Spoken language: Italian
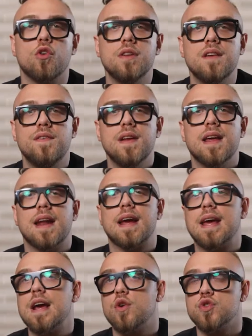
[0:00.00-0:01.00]
col definire
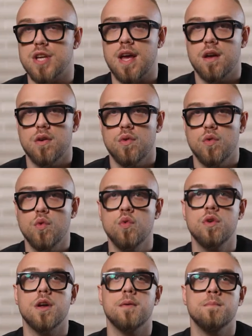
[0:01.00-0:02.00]
che cos'è
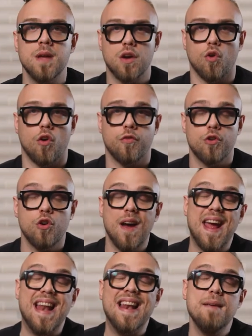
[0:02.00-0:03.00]
un microfono
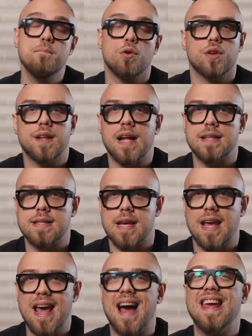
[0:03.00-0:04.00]
e l'importanza
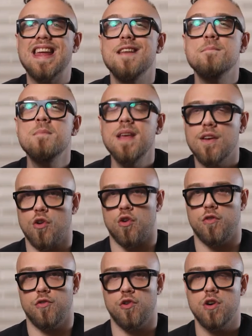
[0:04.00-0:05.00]
che ha il
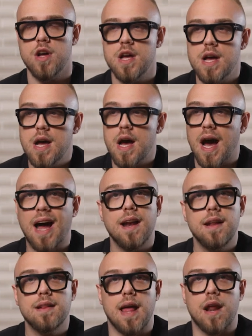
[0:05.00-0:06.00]
microfono
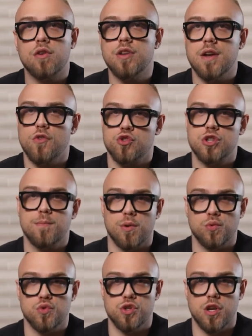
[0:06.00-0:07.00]
all'interno delle vostre
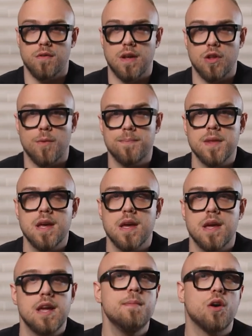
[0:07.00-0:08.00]
produzioni video.
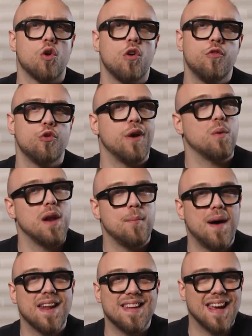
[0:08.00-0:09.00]
Il microfono è quella
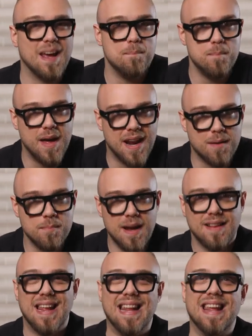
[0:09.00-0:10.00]
parte che
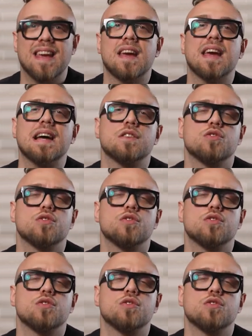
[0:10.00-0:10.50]
permette di catturare